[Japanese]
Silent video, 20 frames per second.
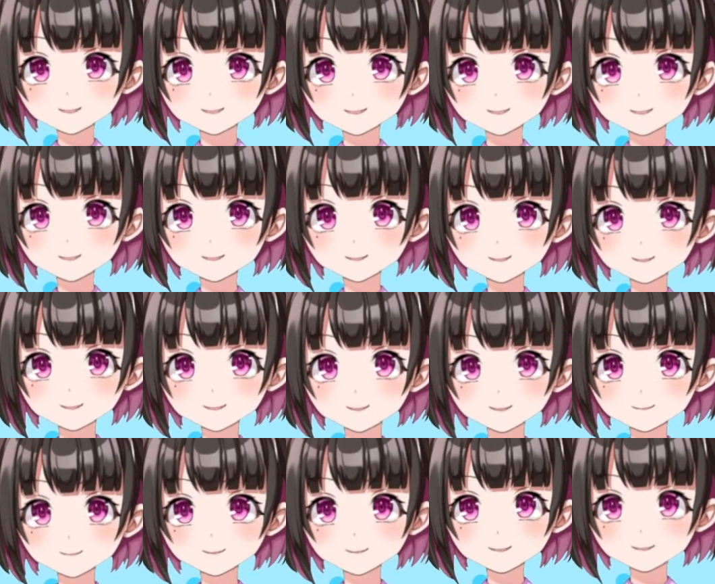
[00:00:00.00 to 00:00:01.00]
さあ、
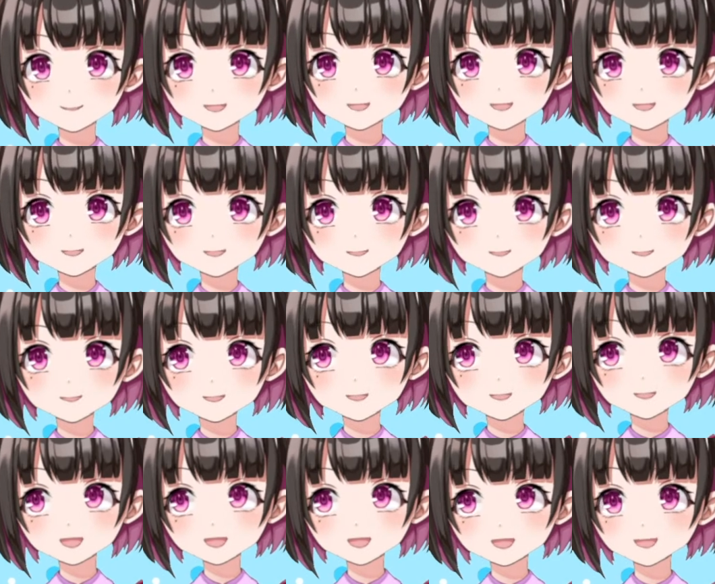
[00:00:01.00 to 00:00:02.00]
これは
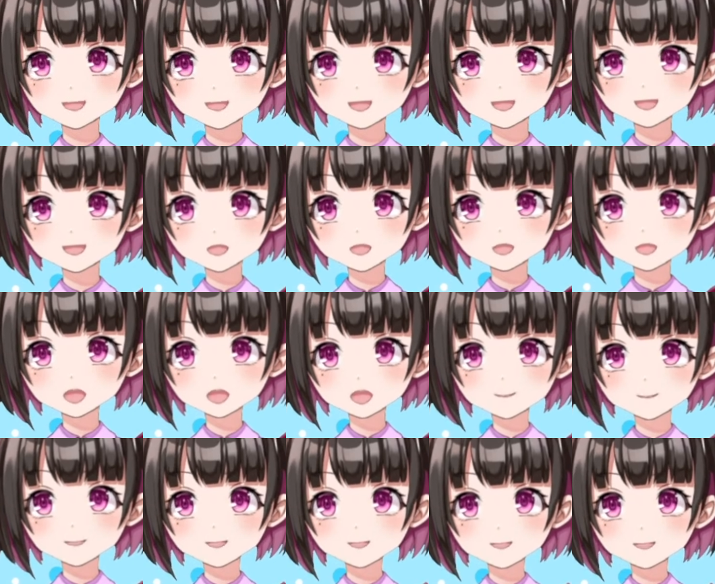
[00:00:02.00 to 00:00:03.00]
全木の
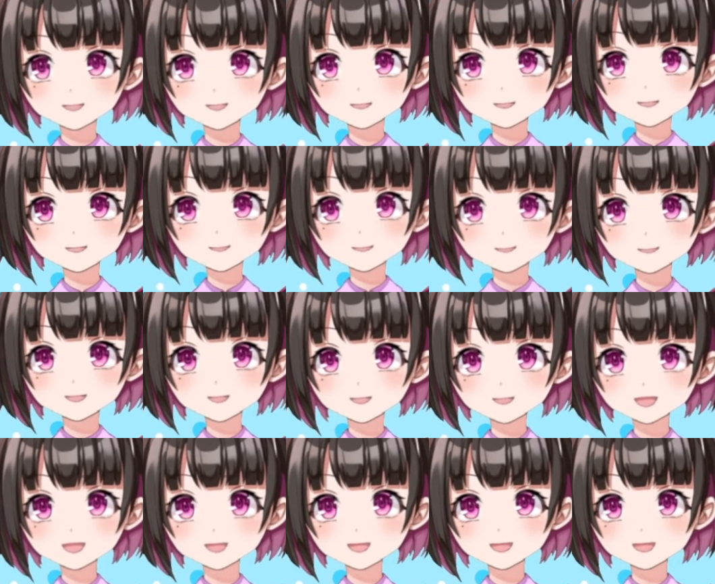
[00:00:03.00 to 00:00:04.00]
ゴールキック、大き
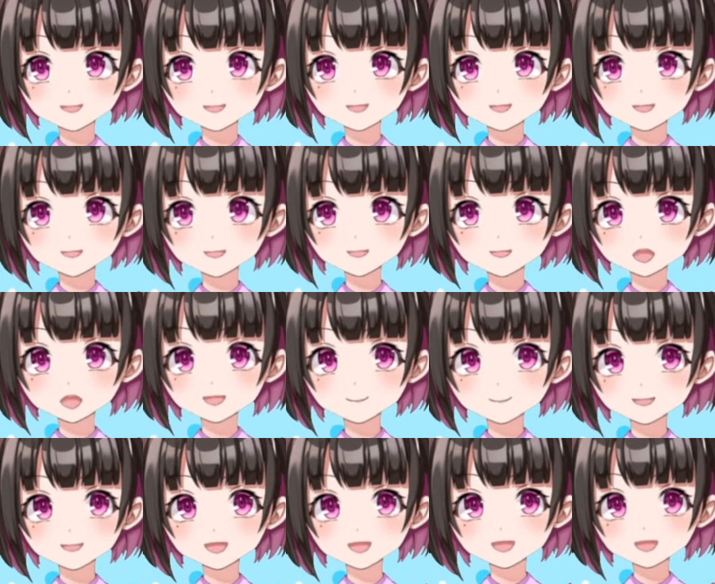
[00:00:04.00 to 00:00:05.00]
く打ち上げて、
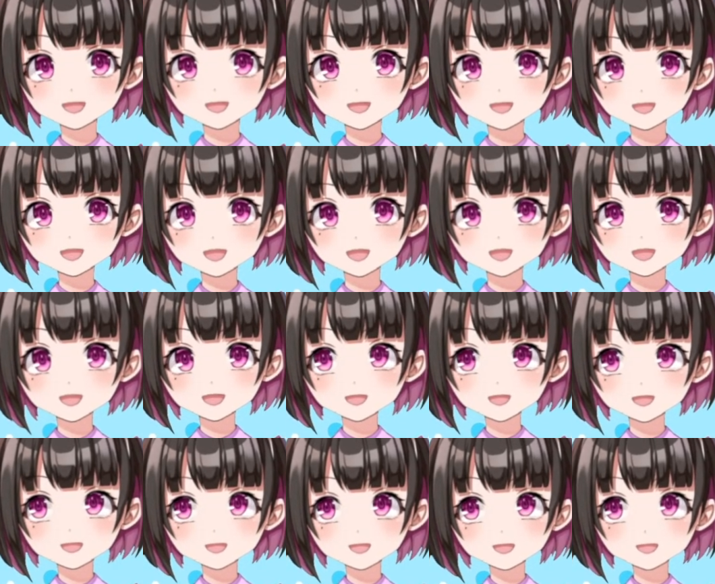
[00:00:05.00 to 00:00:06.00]

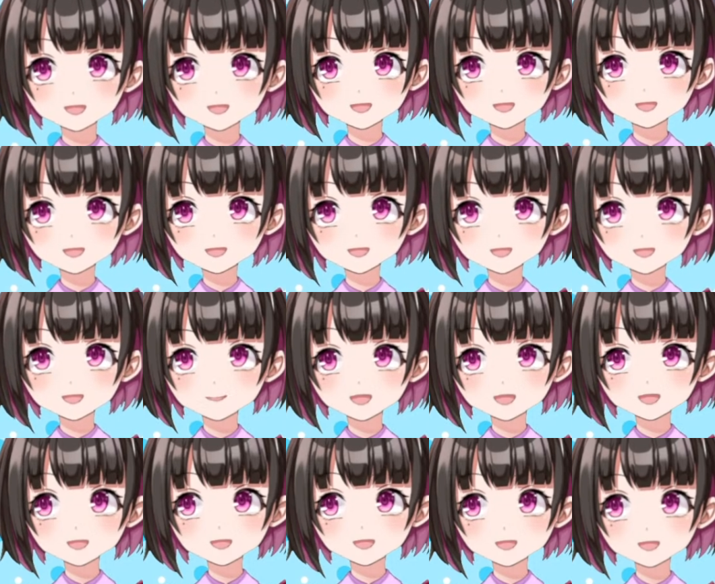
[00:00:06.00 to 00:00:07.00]
前に送ってく
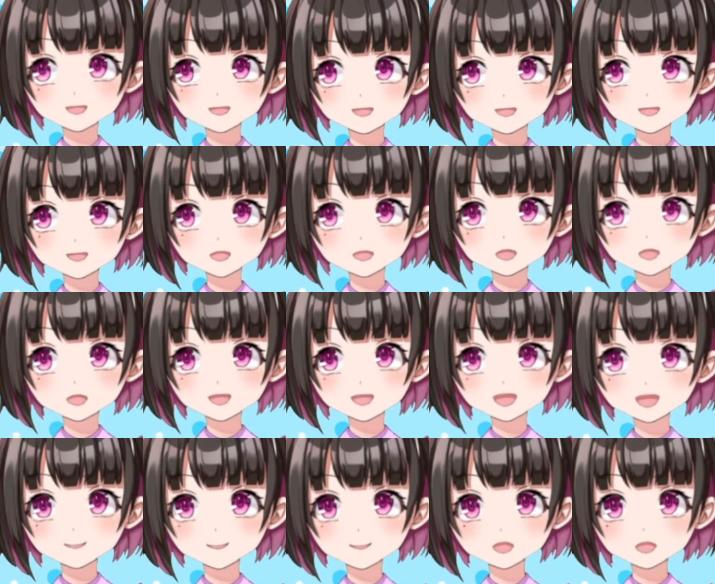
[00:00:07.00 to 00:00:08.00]
る。
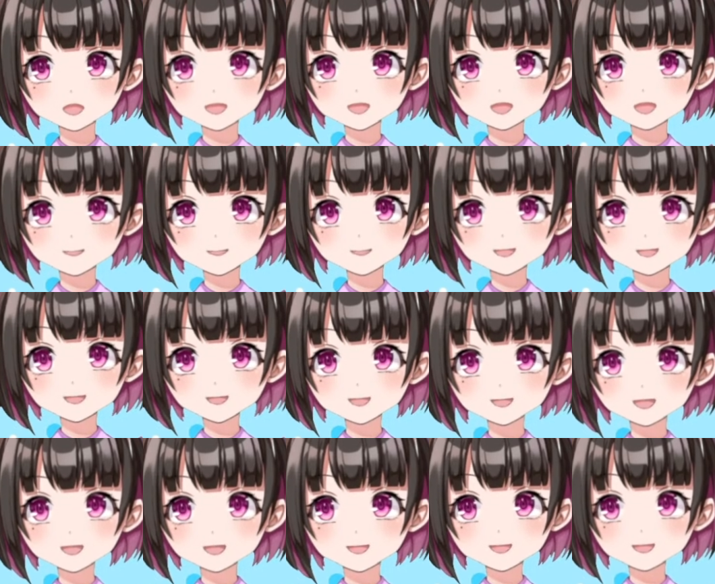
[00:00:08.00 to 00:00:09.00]
岩波
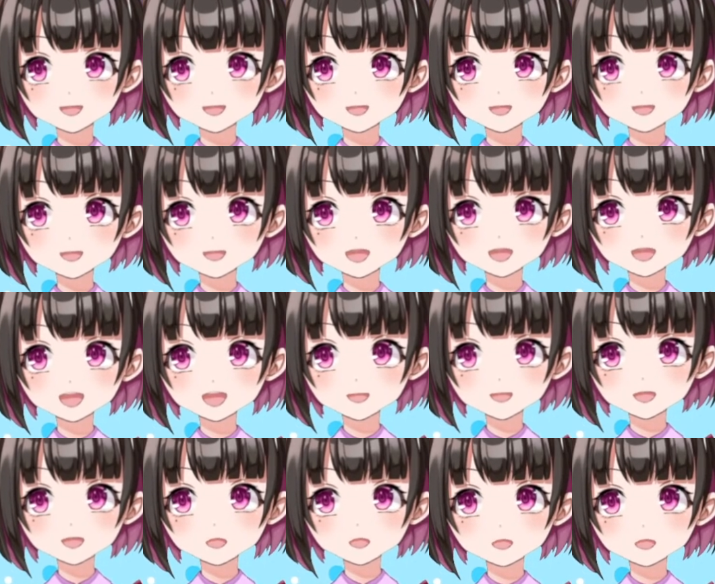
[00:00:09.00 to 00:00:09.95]
弾いて、